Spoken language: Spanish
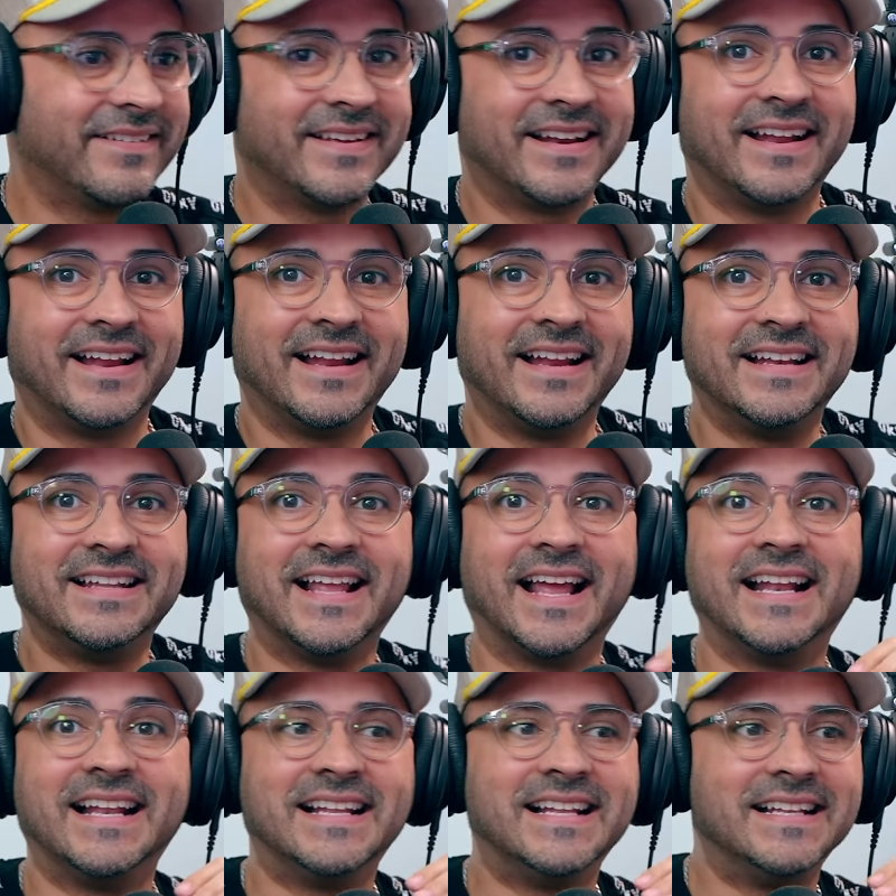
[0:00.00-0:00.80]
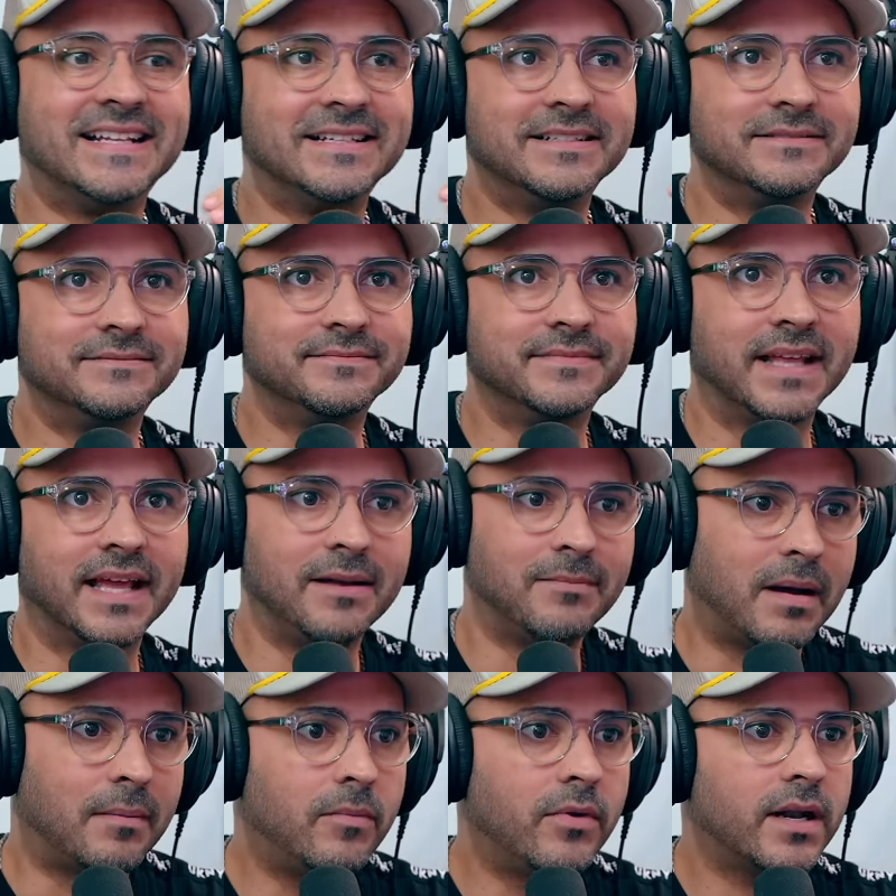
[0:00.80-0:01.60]
El, el,
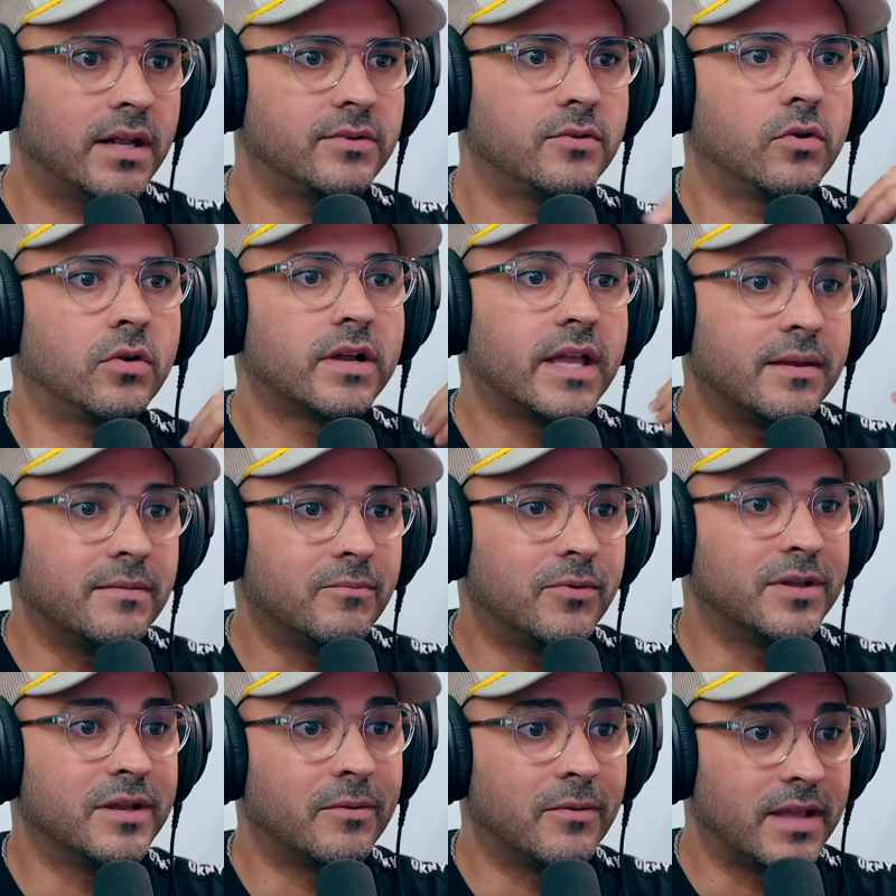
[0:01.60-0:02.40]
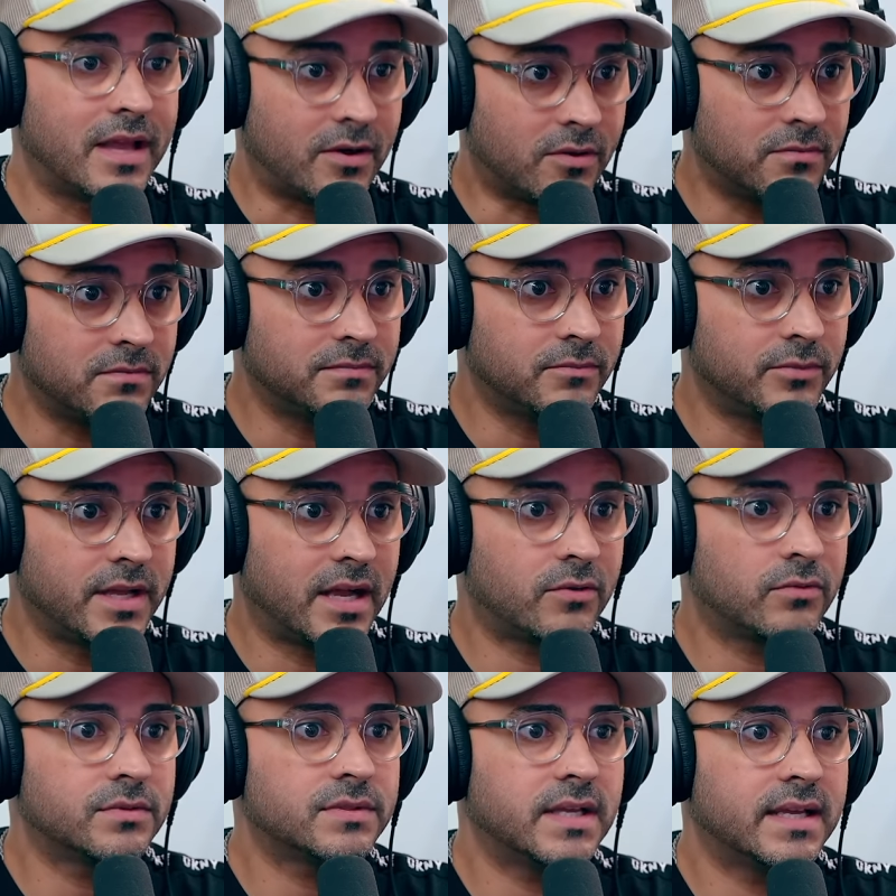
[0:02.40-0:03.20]
el, mambo era yo, ok, voy a, voy a, voy a
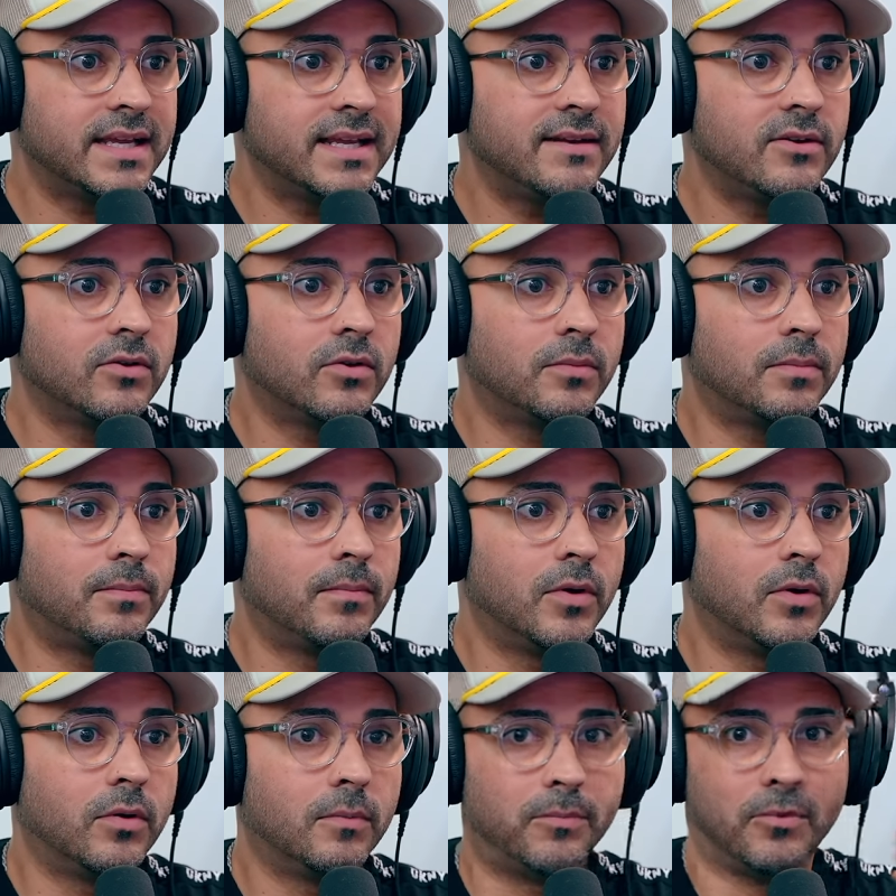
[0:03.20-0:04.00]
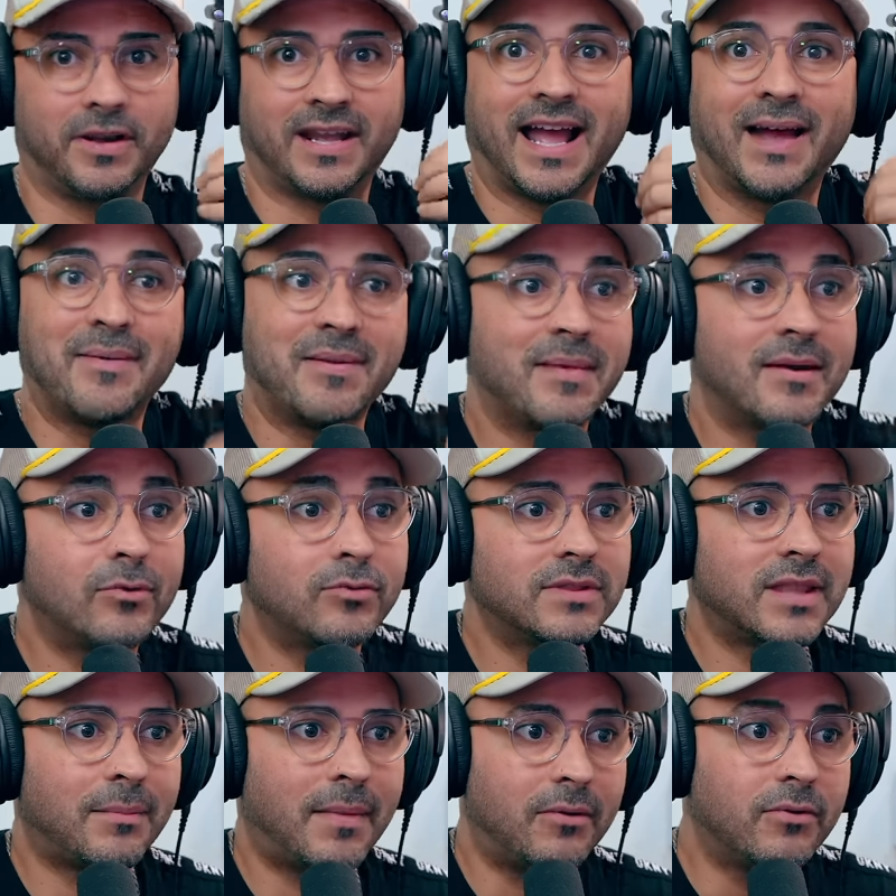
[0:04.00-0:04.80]
conseguirlo, lo, porque a mí me
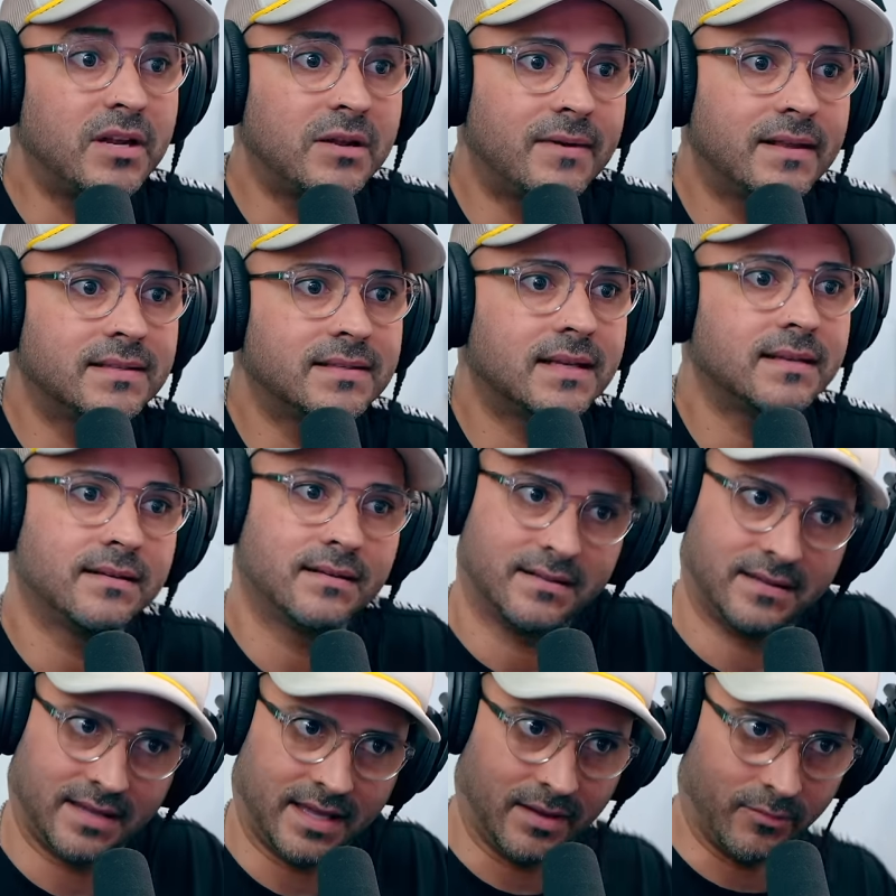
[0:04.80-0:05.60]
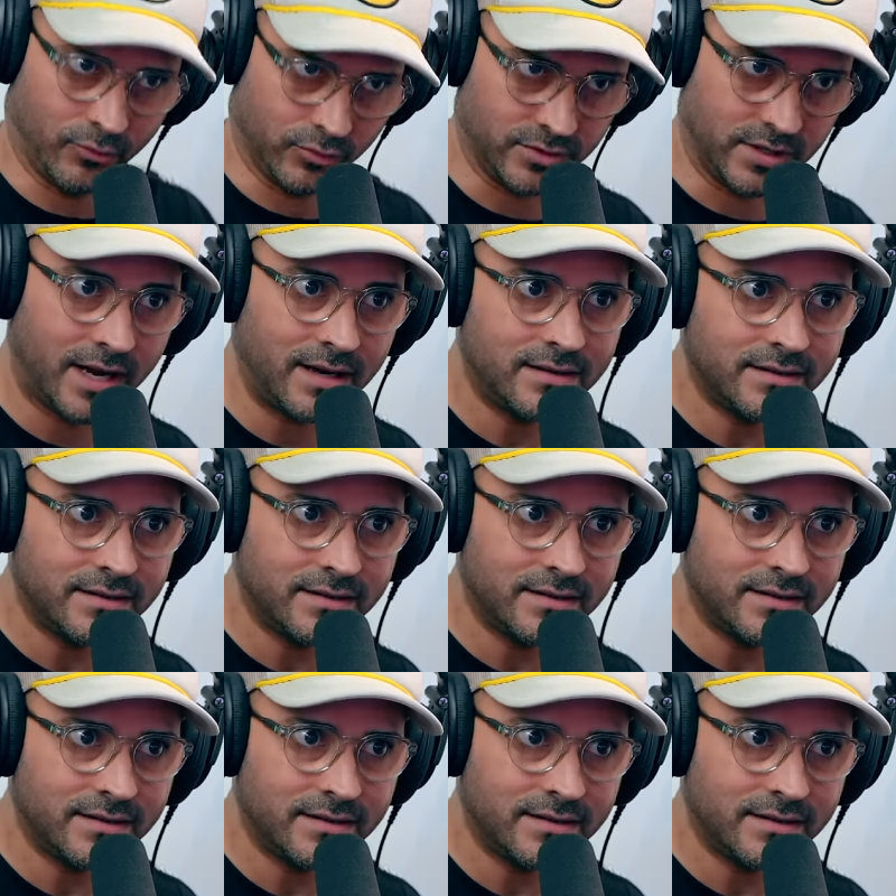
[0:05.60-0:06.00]
gusta más Universal que Busch